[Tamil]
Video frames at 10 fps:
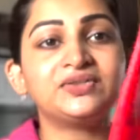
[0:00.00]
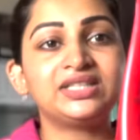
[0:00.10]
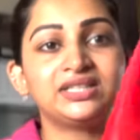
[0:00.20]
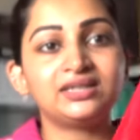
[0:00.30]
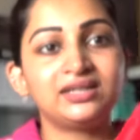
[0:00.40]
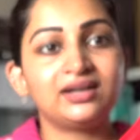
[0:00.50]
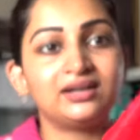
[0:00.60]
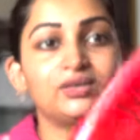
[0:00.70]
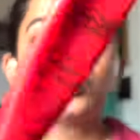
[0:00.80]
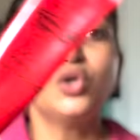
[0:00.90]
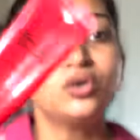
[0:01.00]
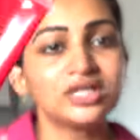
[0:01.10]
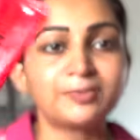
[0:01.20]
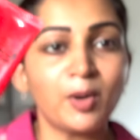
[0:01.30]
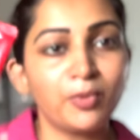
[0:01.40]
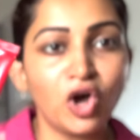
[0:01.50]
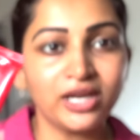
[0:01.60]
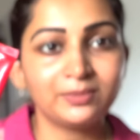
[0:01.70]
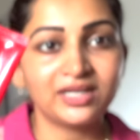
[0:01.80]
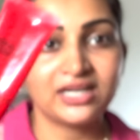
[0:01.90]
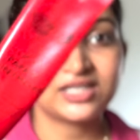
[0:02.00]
வந்து இந்த லூக்கஸ் பாப்பா ஆயின்மெண்ட் நான்